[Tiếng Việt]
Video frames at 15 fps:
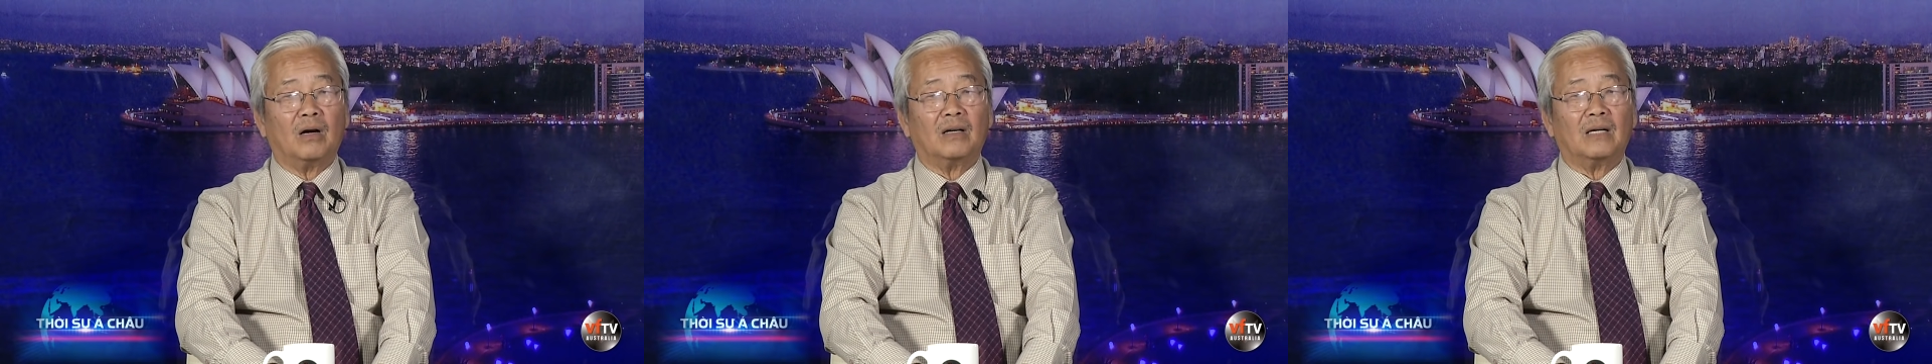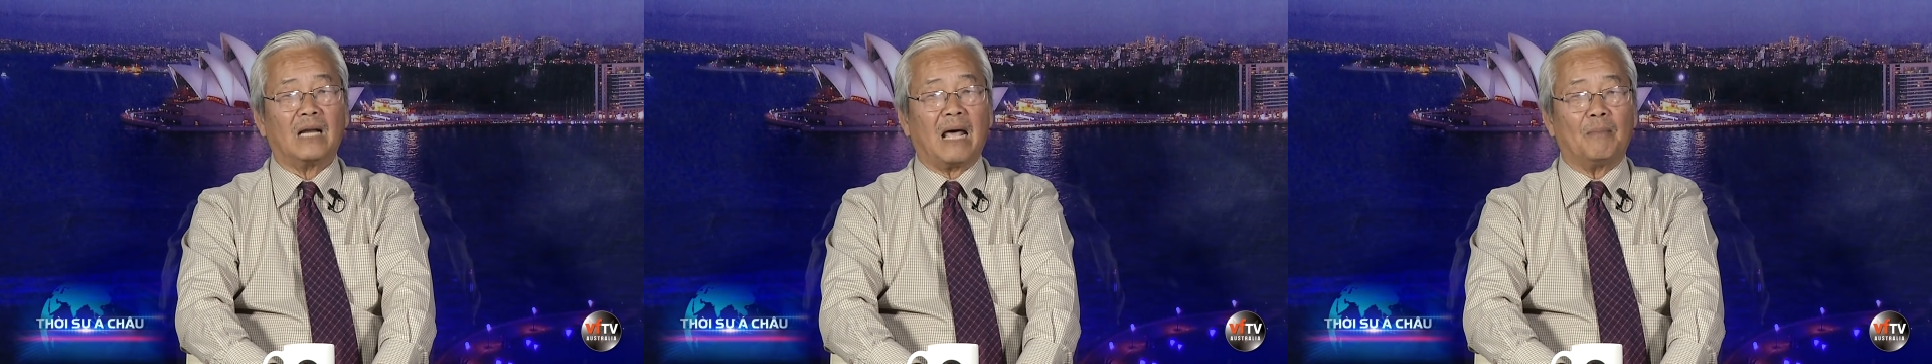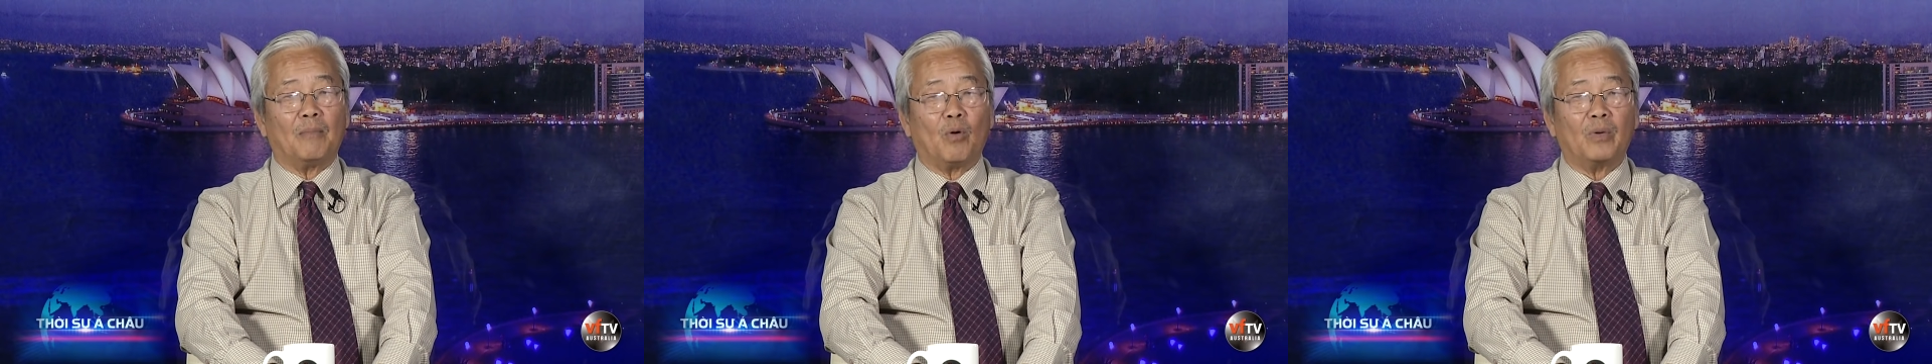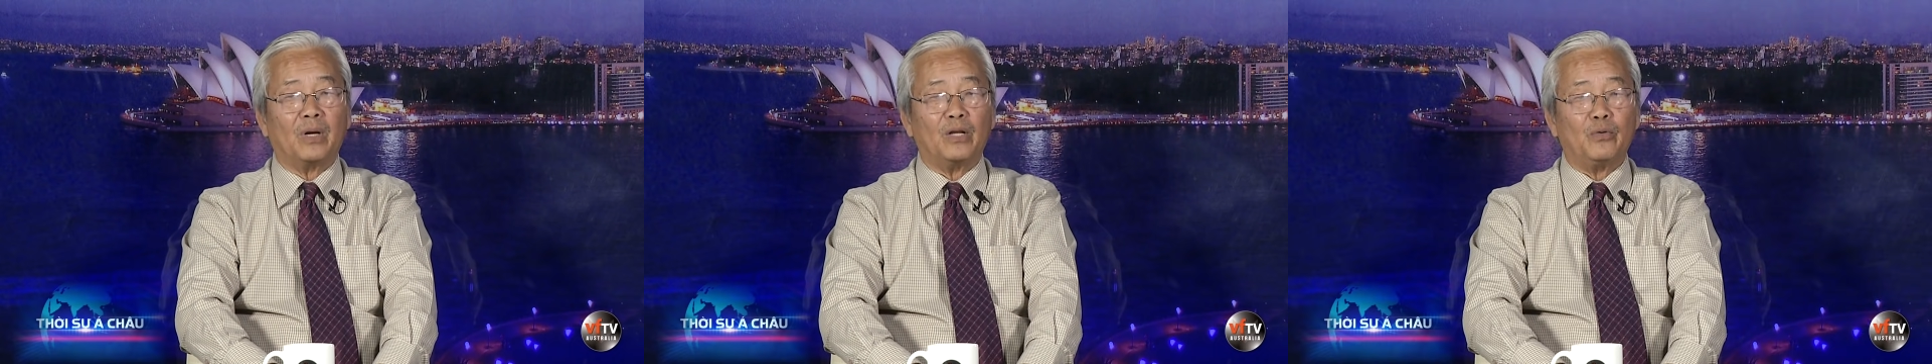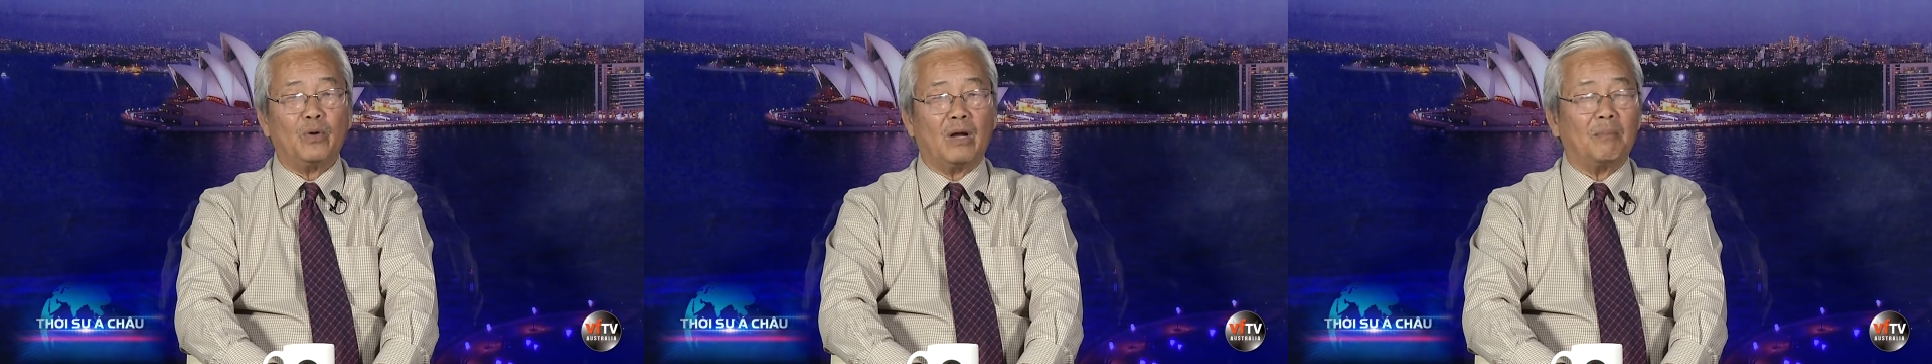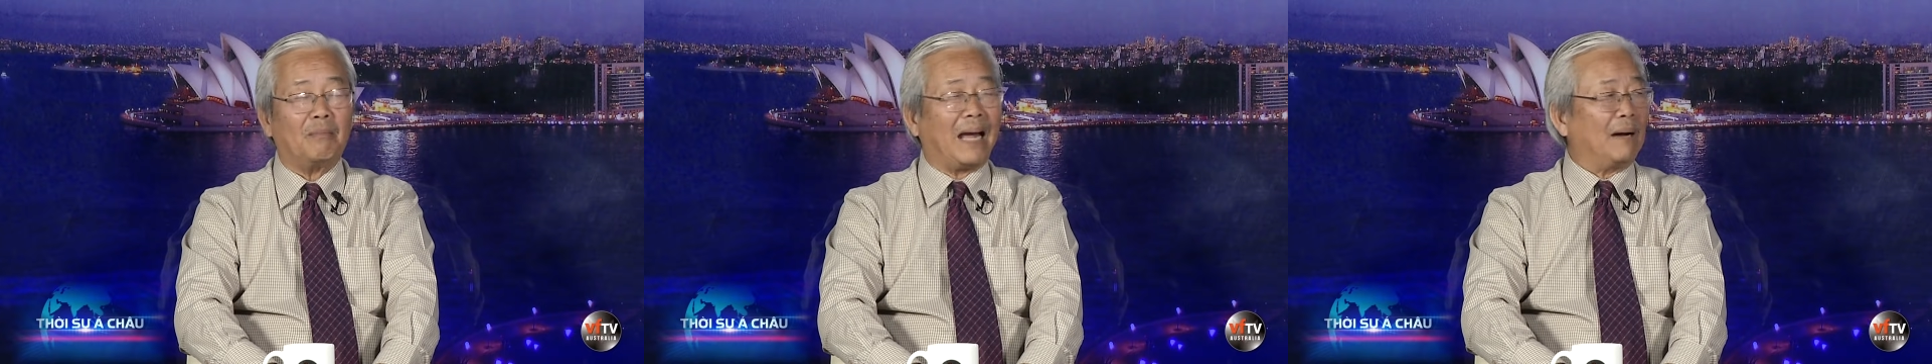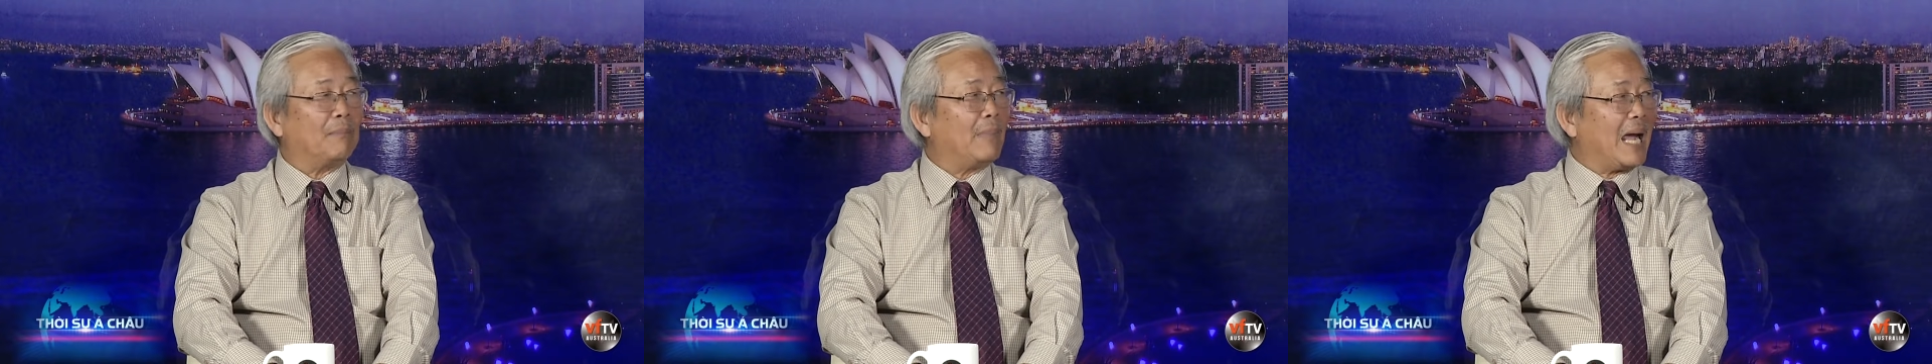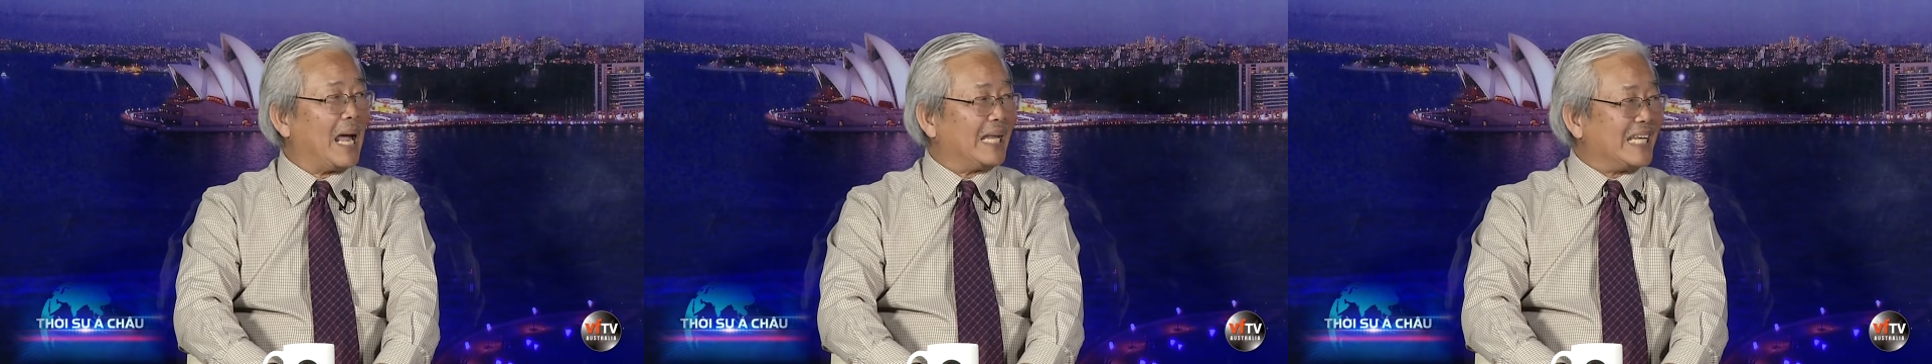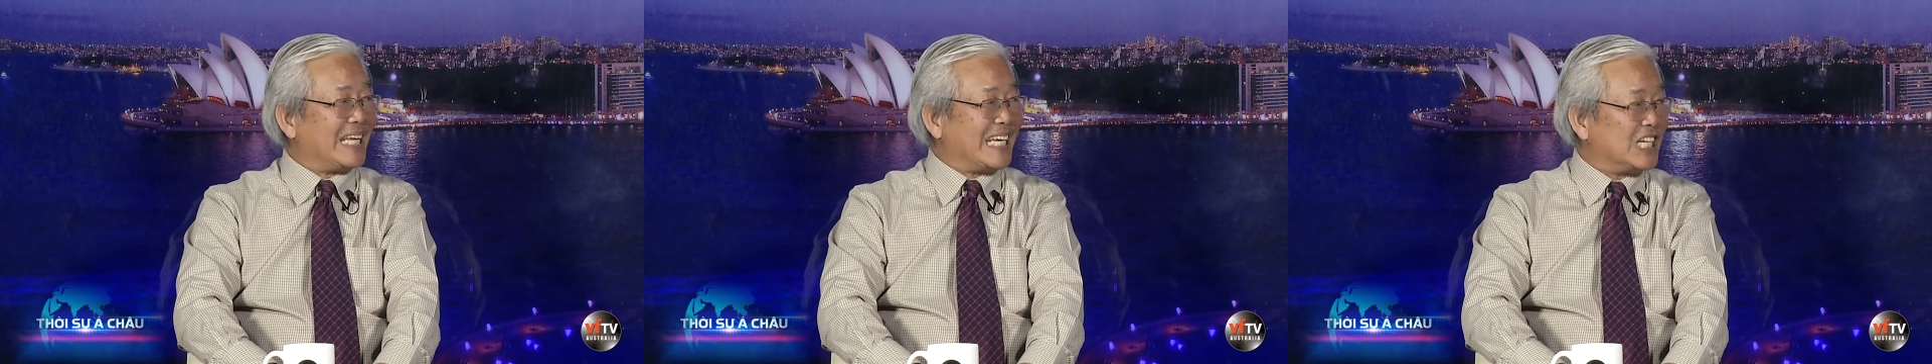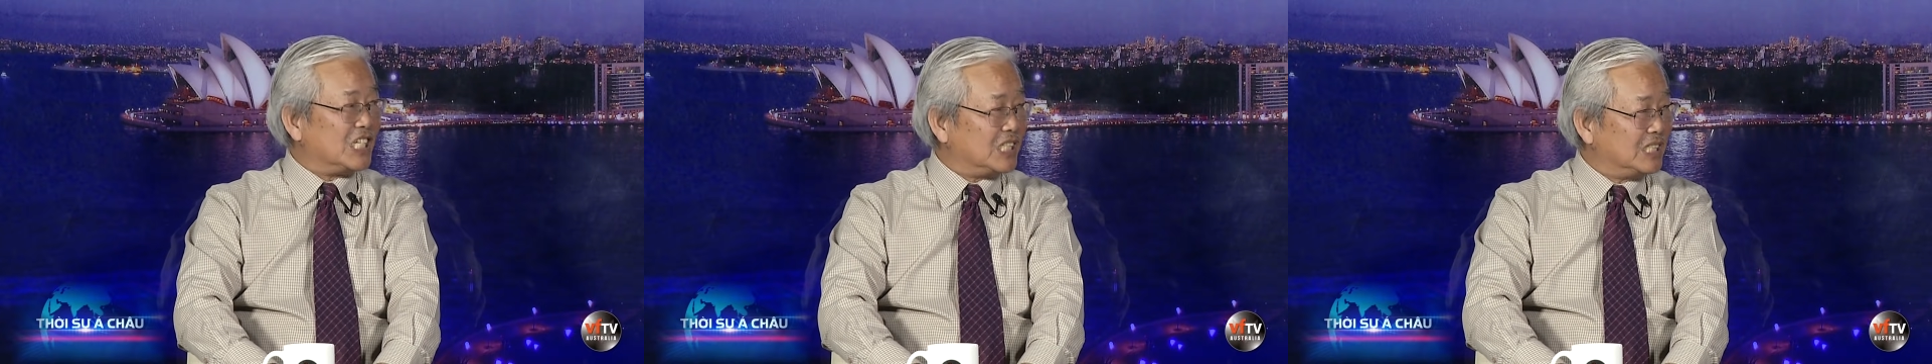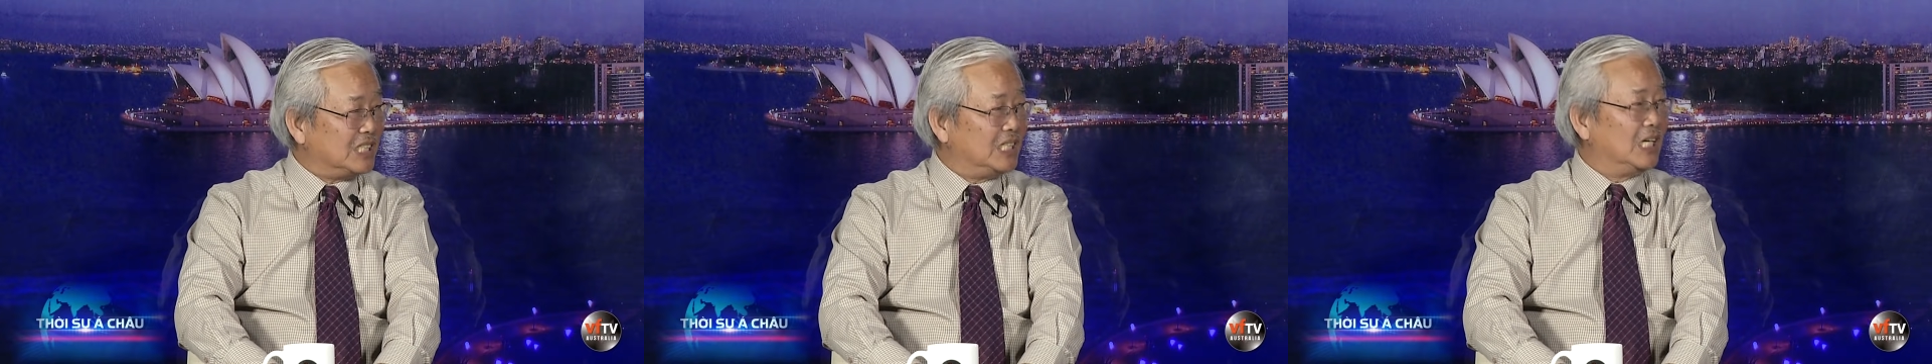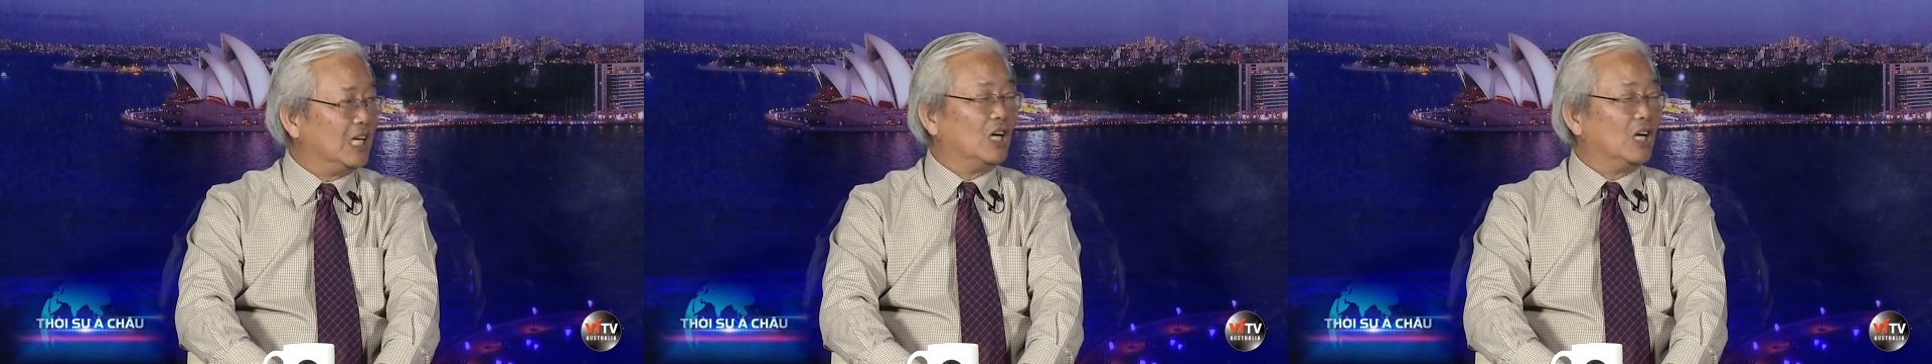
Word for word: là một cái chuyện mặn mà gì nữa